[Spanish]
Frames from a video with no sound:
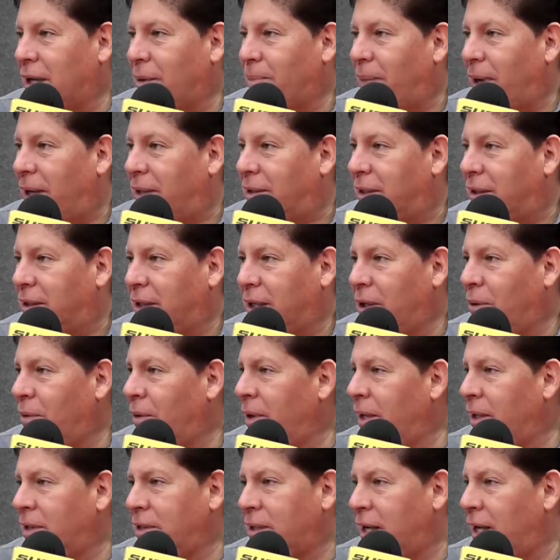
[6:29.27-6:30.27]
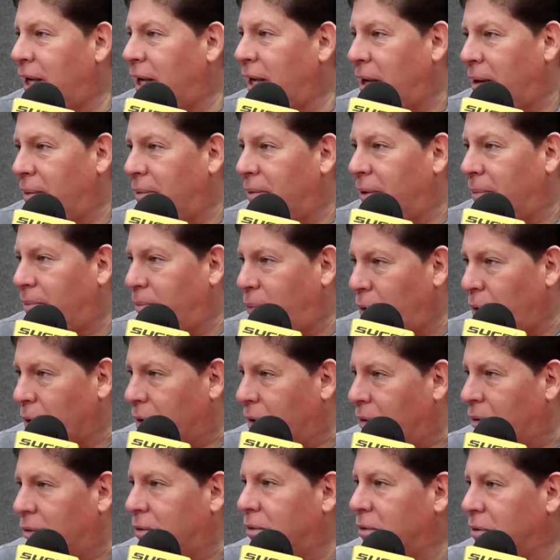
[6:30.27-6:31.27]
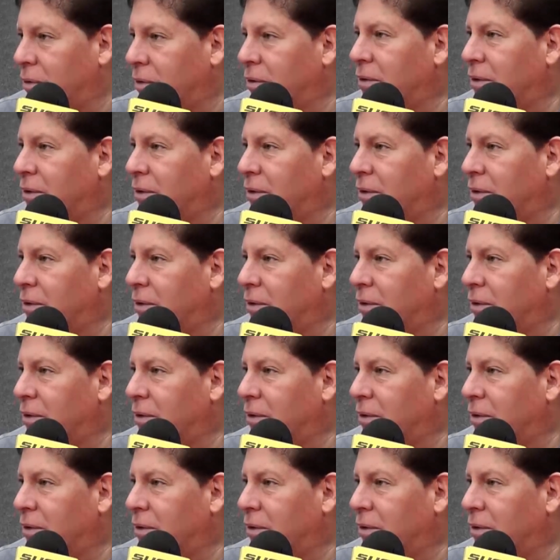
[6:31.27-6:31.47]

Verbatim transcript: ¿qué pasa? Tienes una ensalada de, pollo.